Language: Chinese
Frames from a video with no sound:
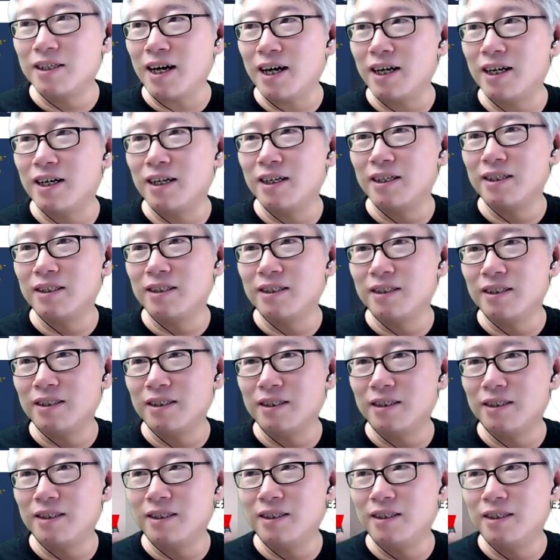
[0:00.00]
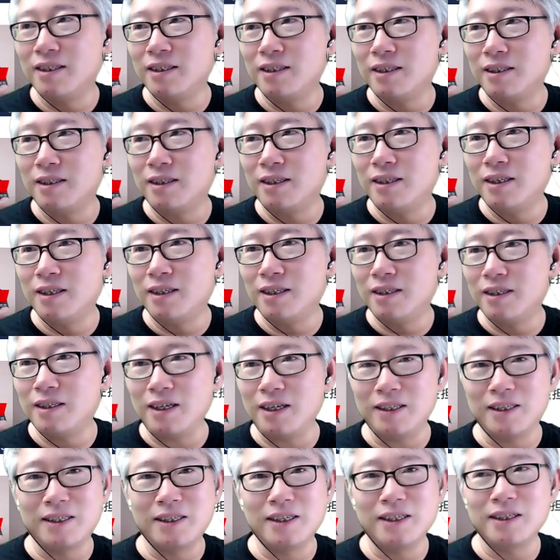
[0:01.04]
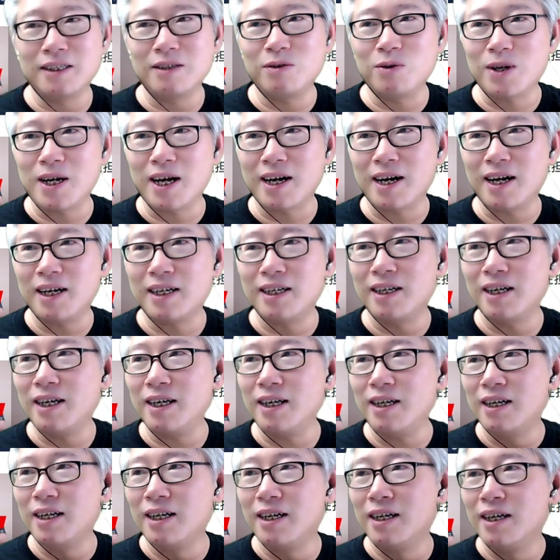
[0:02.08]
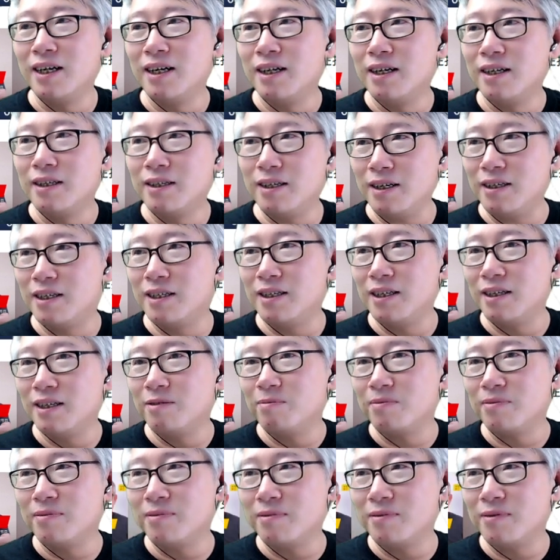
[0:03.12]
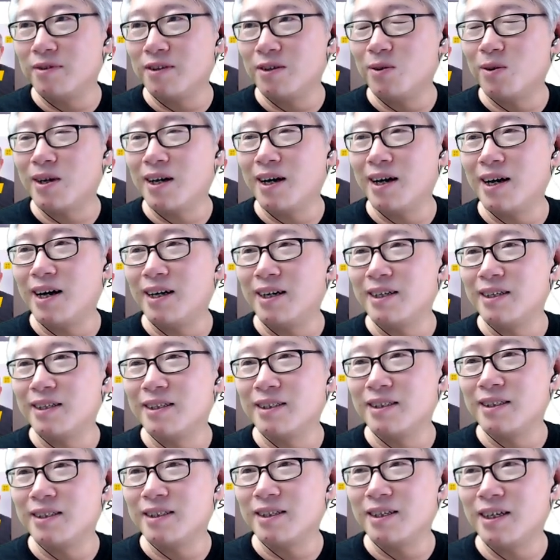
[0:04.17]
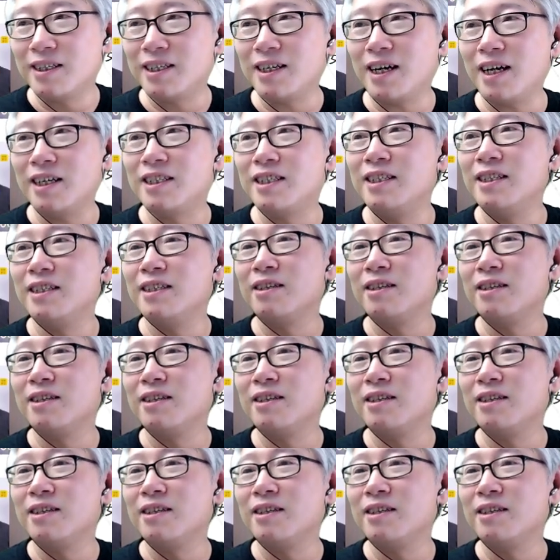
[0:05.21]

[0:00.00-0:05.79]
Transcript: 下一个，这一期我看看，诶，这一期我看看，下一